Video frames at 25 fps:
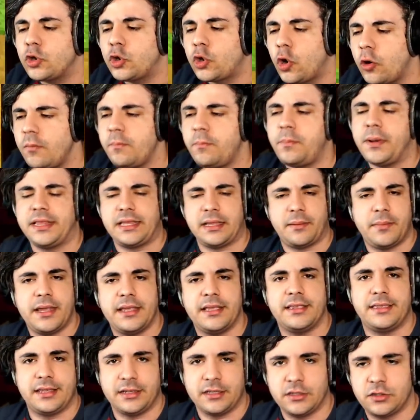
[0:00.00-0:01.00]

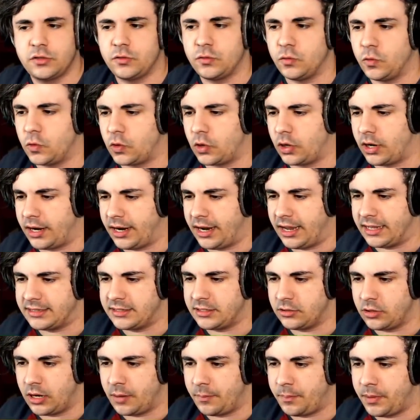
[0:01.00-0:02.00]
completamente azzurro ragazzi
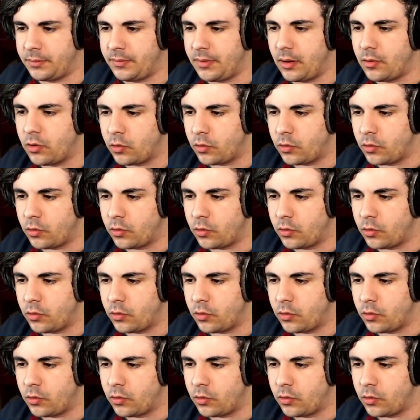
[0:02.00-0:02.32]
Allora, prendiamo